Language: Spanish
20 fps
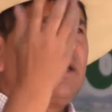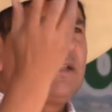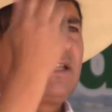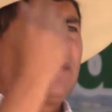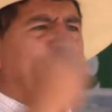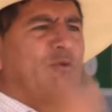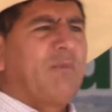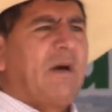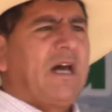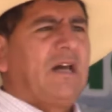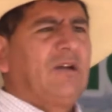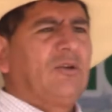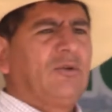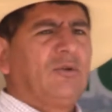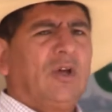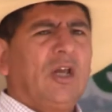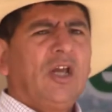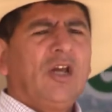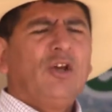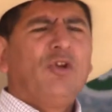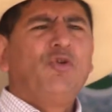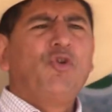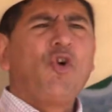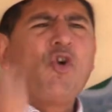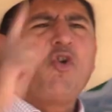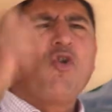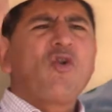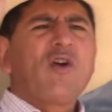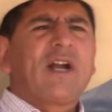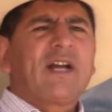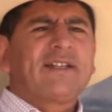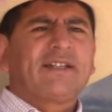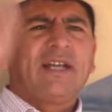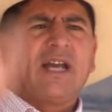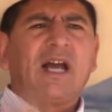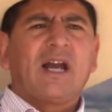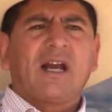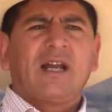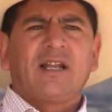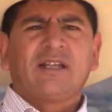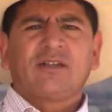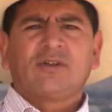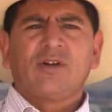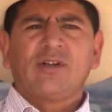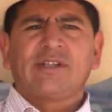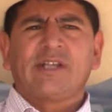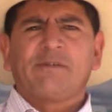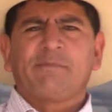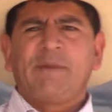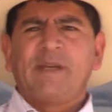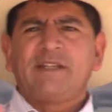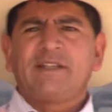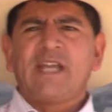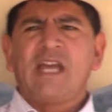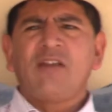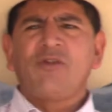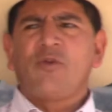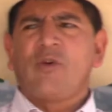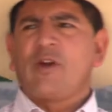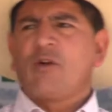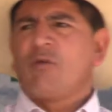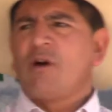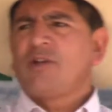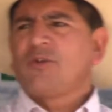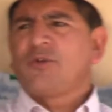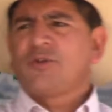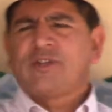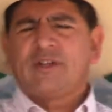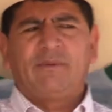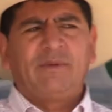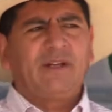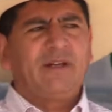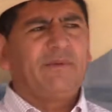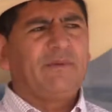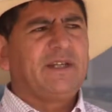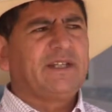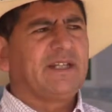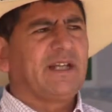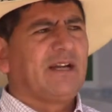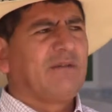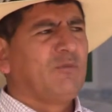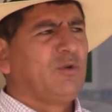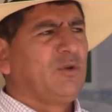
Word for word: del ser humano. Nunca se haga las cosas pensando en cuánto se beneficia la